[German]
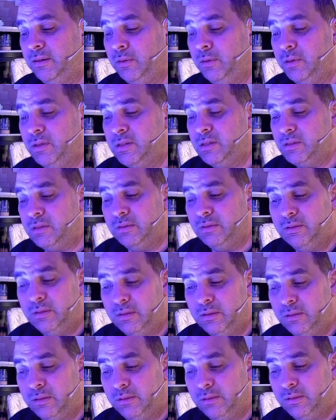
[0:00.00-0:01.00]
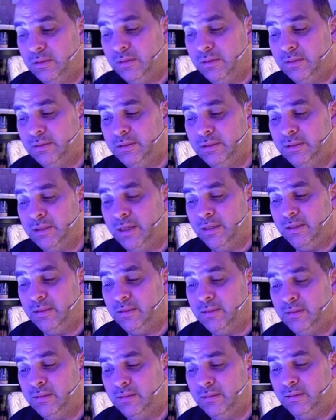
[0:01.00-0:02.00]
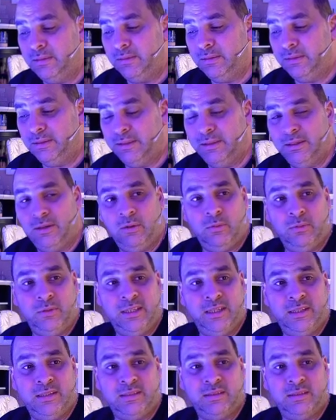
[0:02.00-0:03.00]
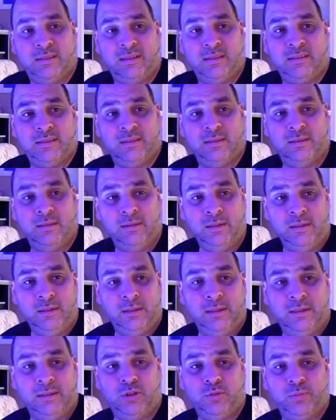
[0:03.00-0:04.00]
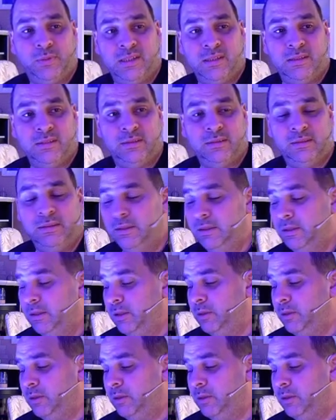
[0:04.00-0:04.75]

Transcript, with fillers: Leuchten äh, an genau jetzt das entsprechende,